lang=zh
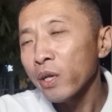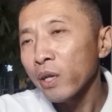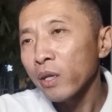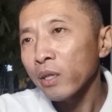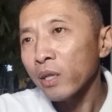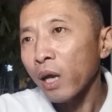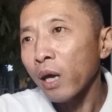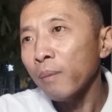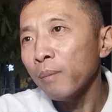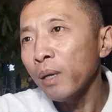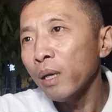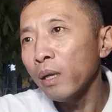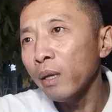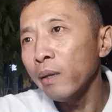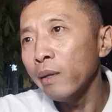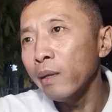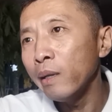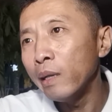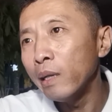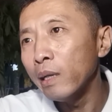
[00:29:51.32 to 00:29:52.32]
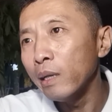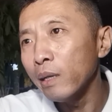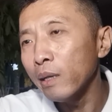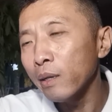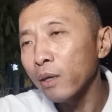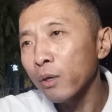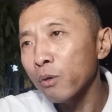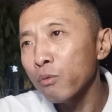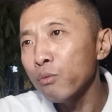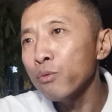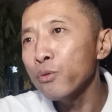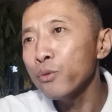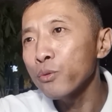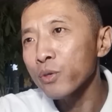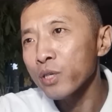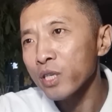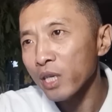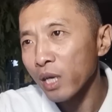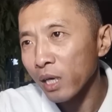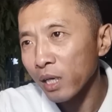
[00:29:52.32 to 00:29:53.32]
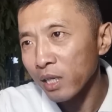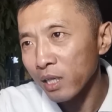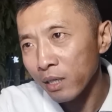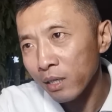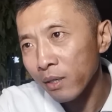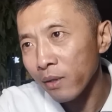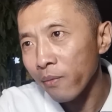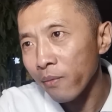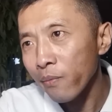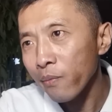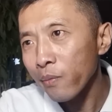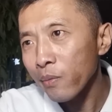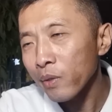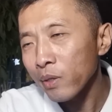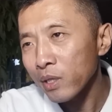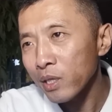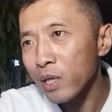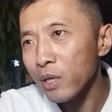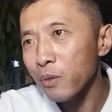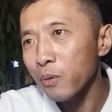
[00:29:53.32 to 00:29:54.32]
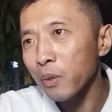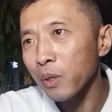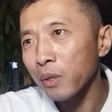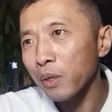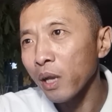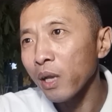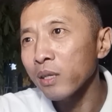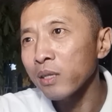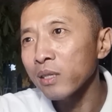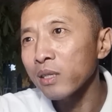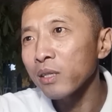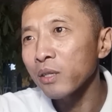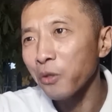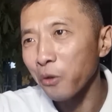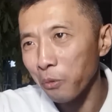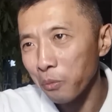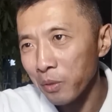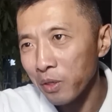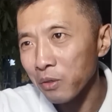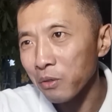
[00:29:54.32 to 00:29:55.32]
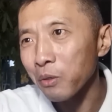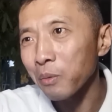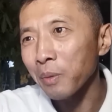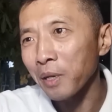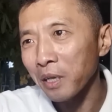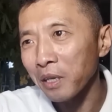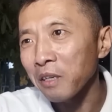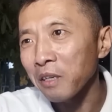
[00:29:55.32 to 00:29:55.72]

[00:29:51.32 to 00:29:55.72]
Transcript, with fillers: 他们雇凶杀了一个人，结果拿四条命去赔。